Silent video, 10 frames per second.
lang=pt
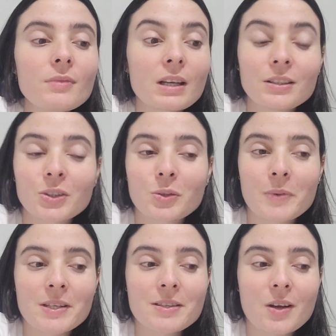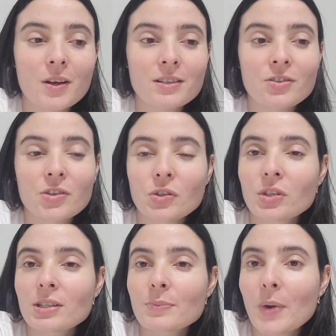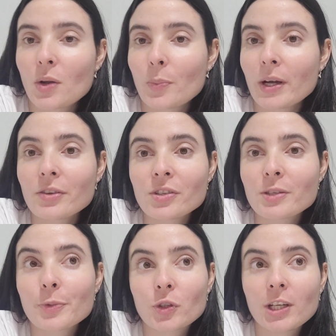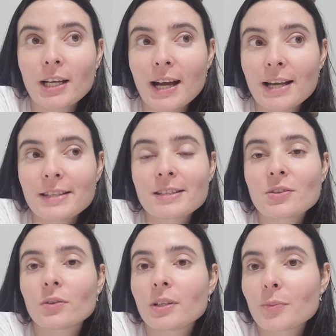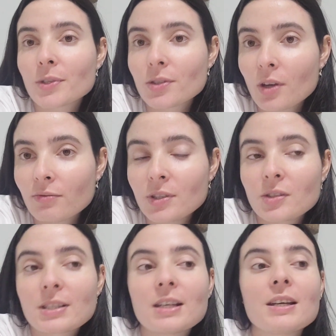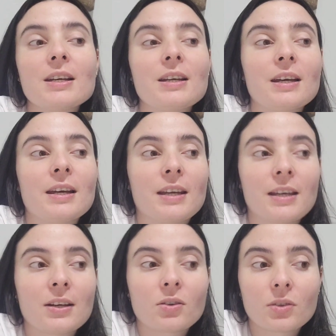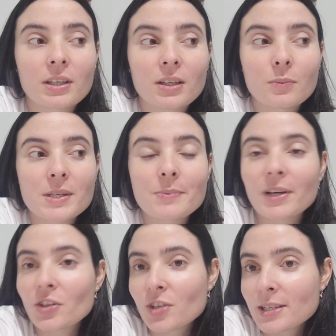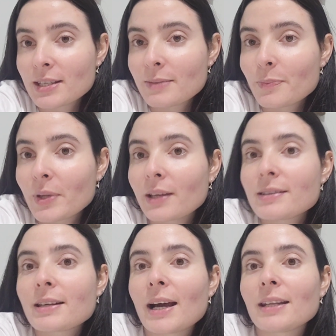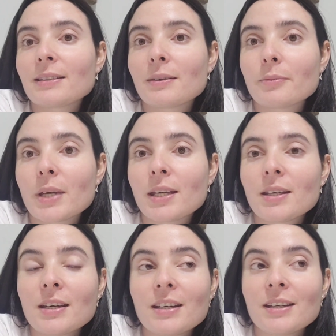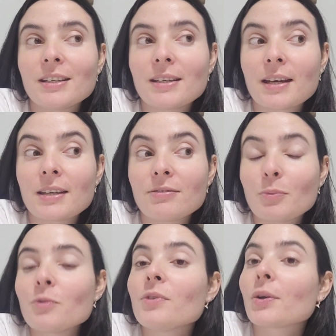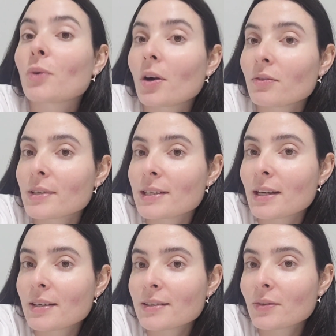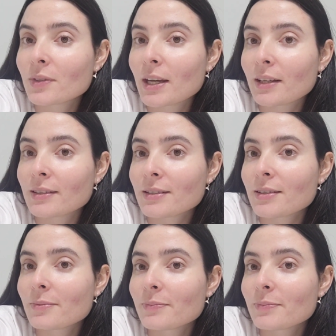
E eu tô bem ansiosa, a gente espalhou pegadinhas por toda a casa, escondemos os ovinhos, é, coloquei umas pegadinhas pela escada também. E aí vamos ver qual que vai ser a reação delas.